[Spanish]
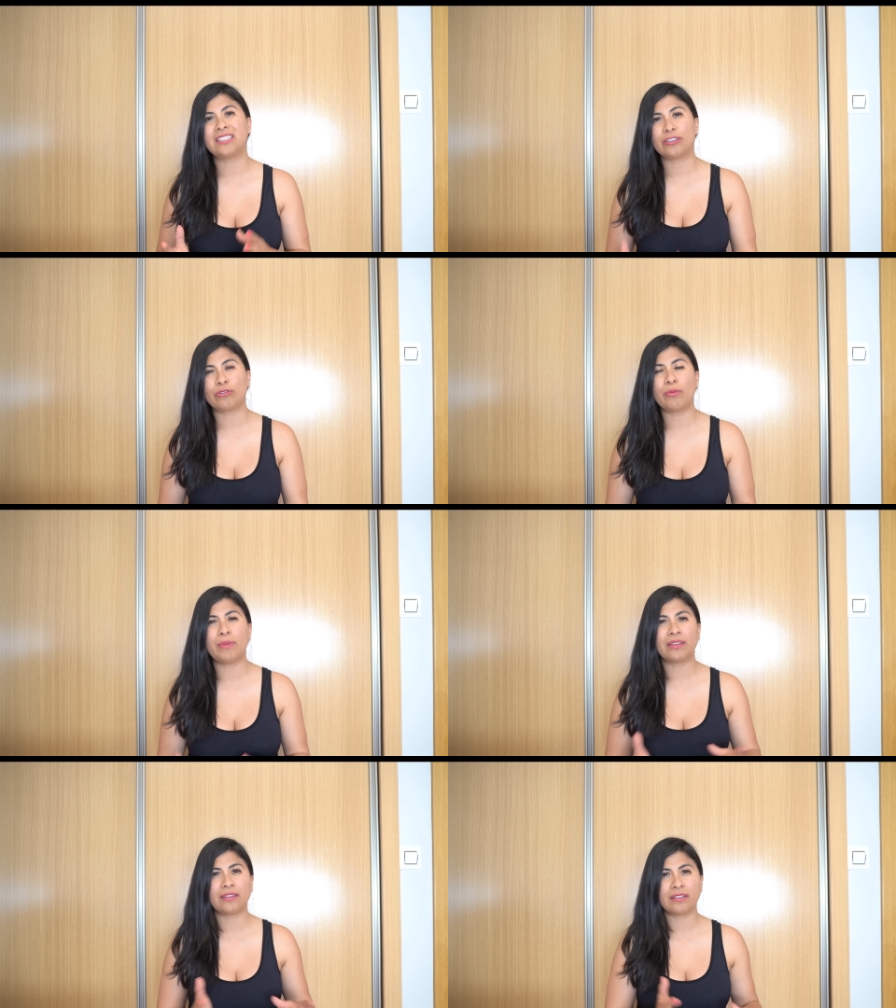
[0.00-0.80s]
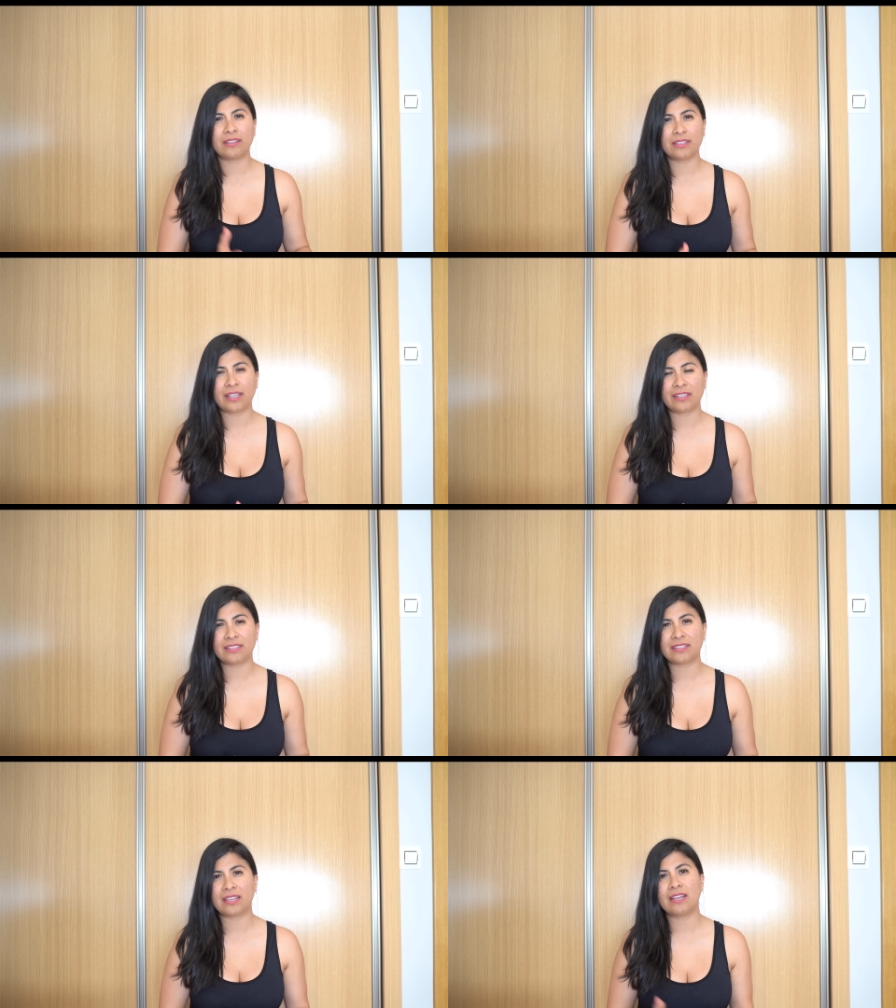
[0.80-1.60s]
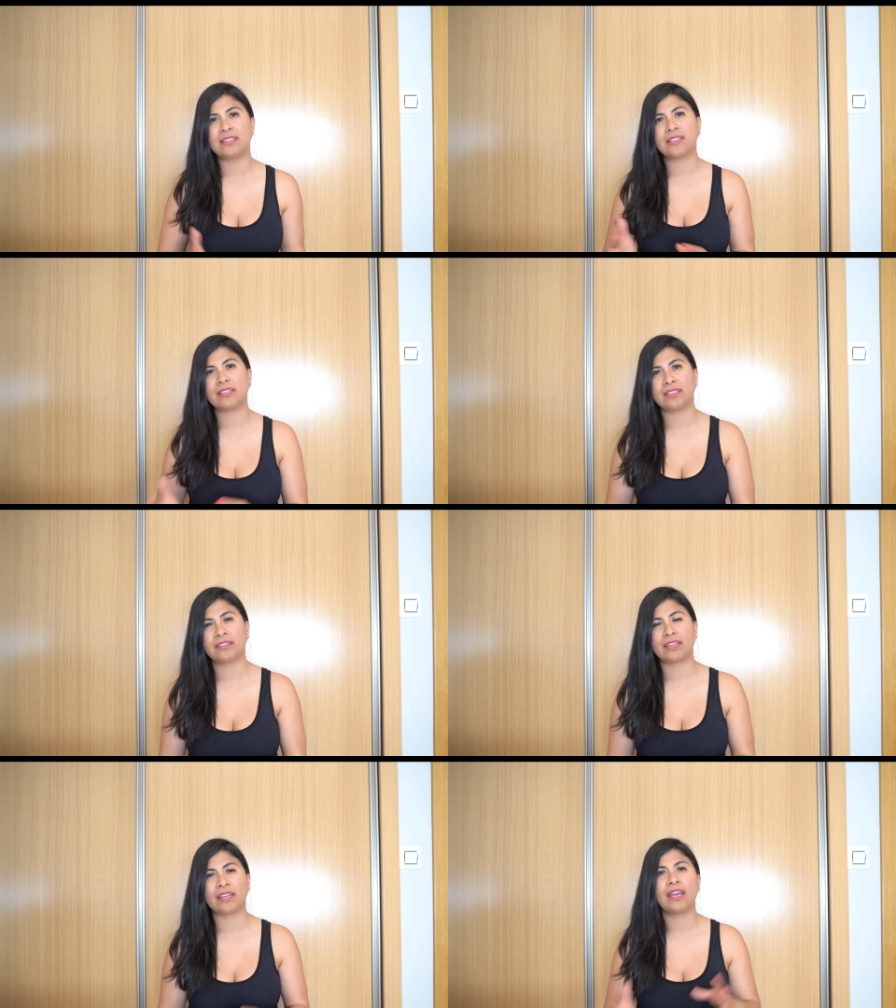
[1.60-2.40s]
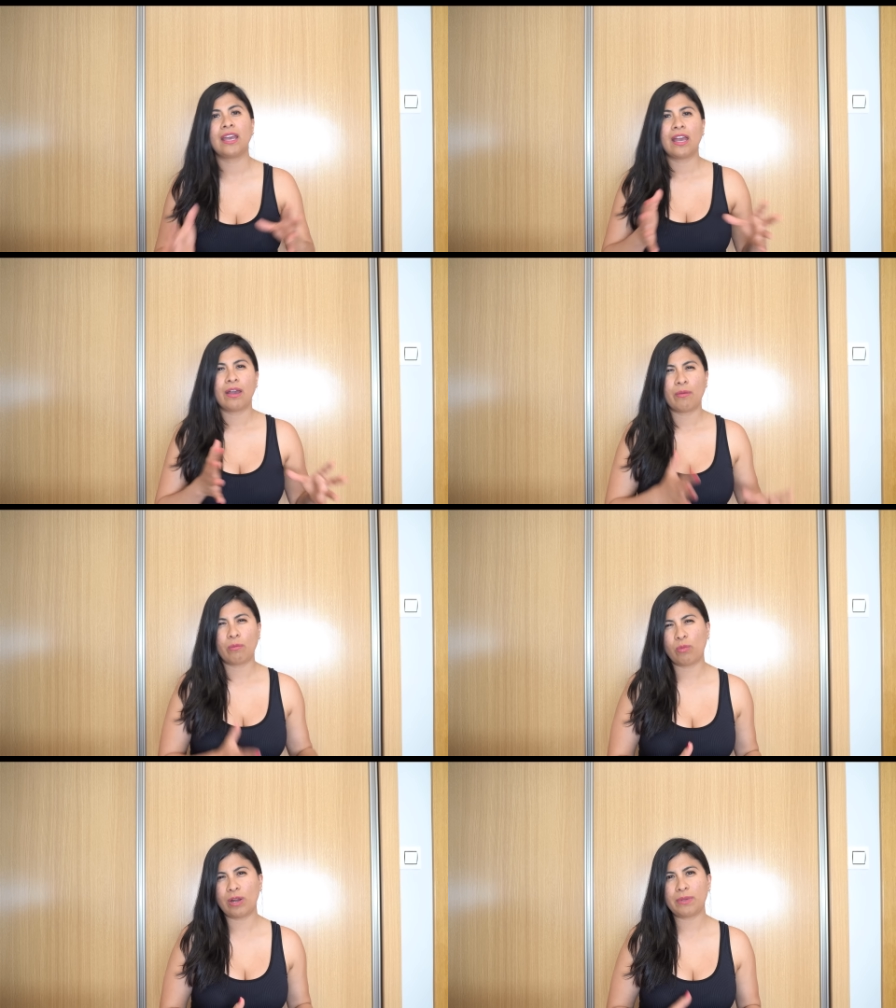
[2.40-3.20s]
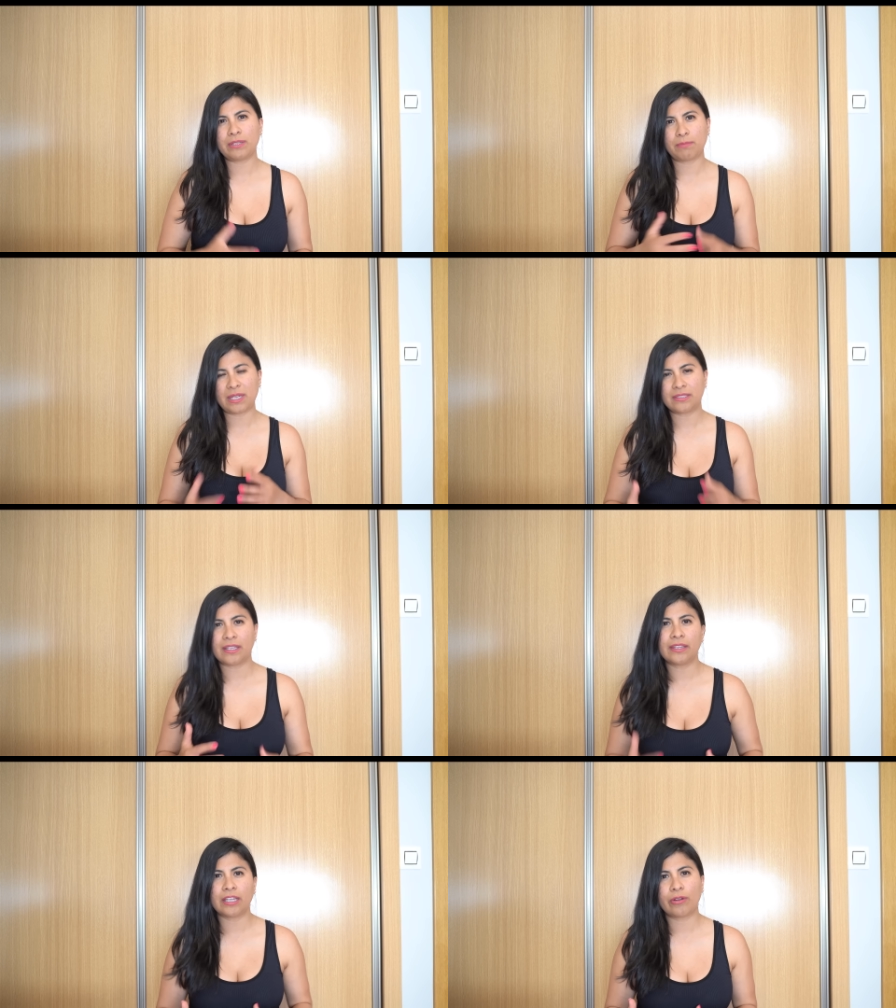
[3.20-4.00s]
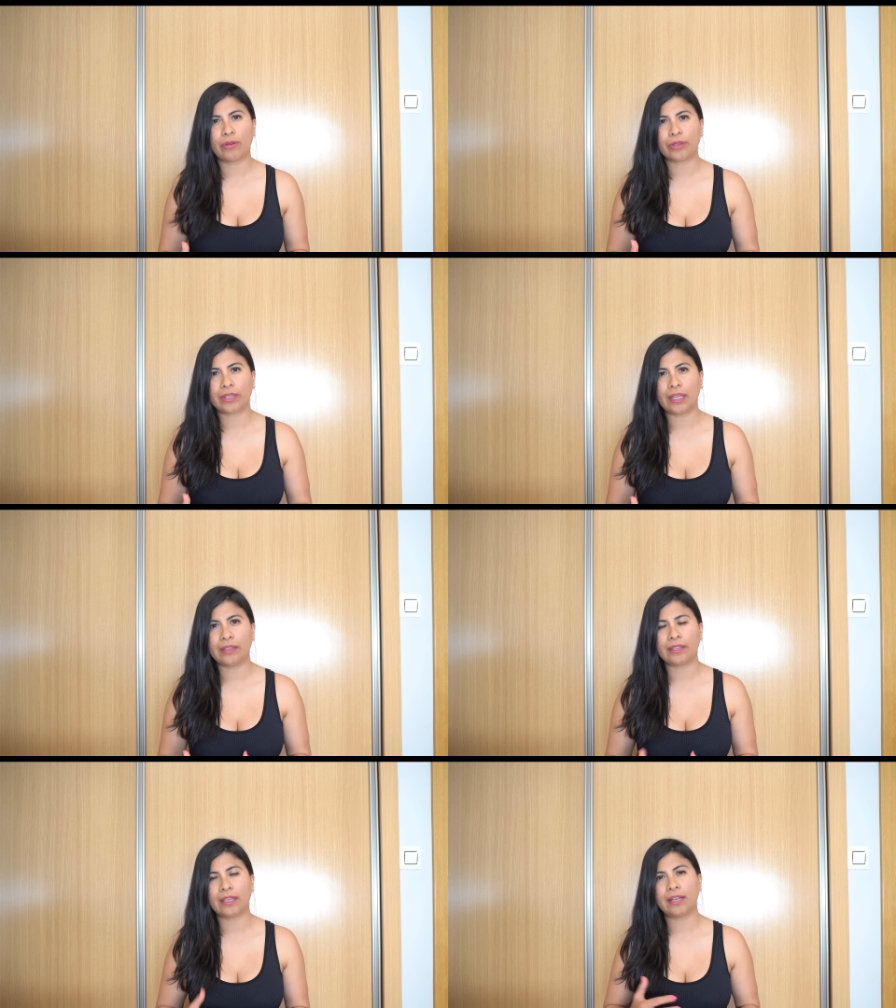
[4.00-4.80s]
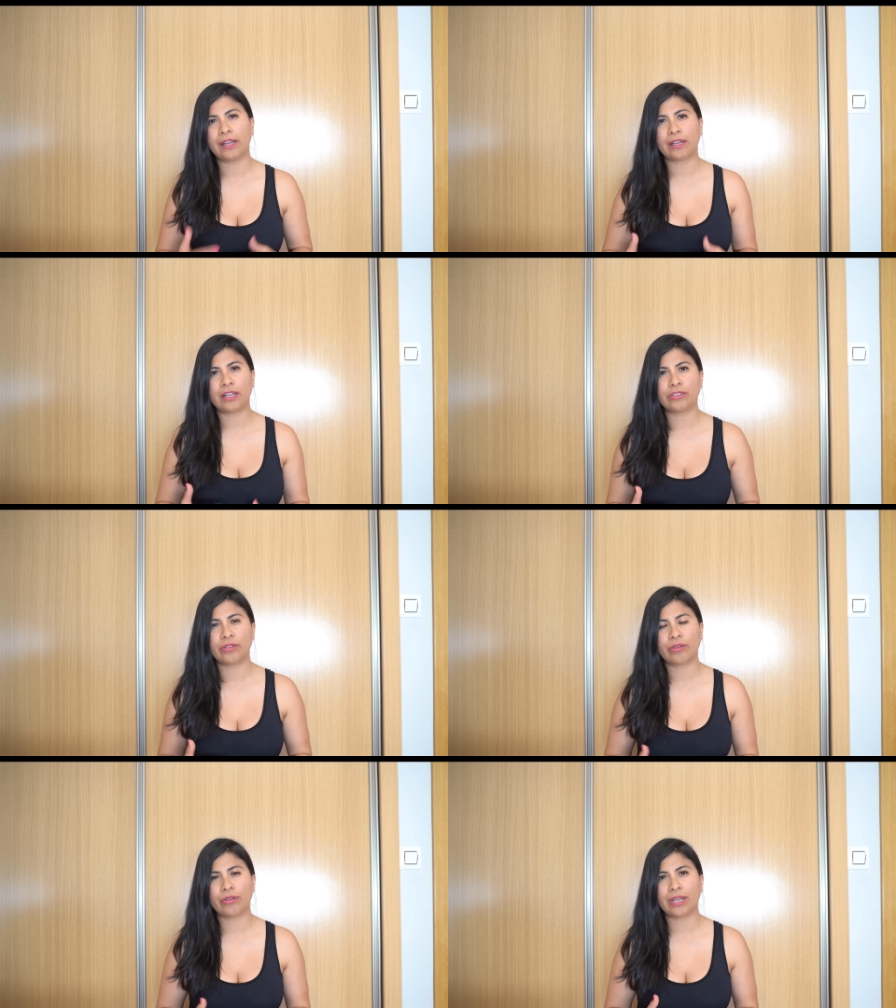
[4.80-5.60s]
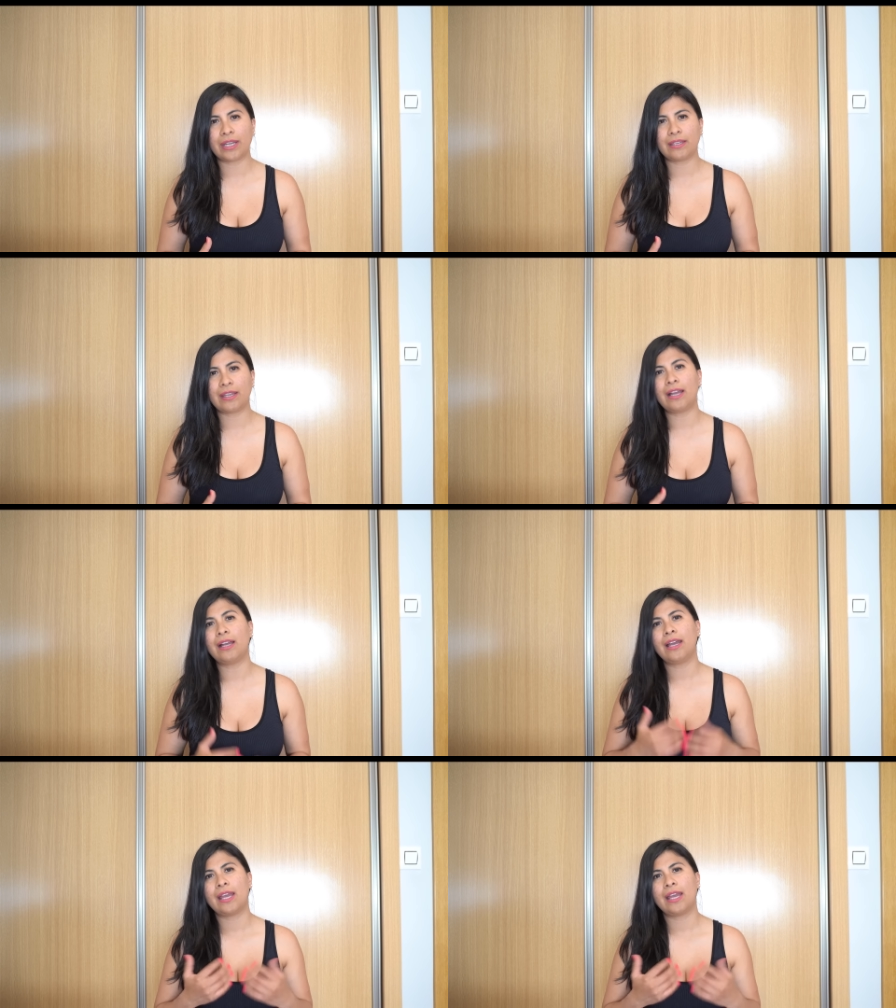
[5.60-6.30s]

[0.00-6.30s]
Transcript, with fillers: si tú mantienes la distancia, si te vuelves bastante cortante en la relación con ella,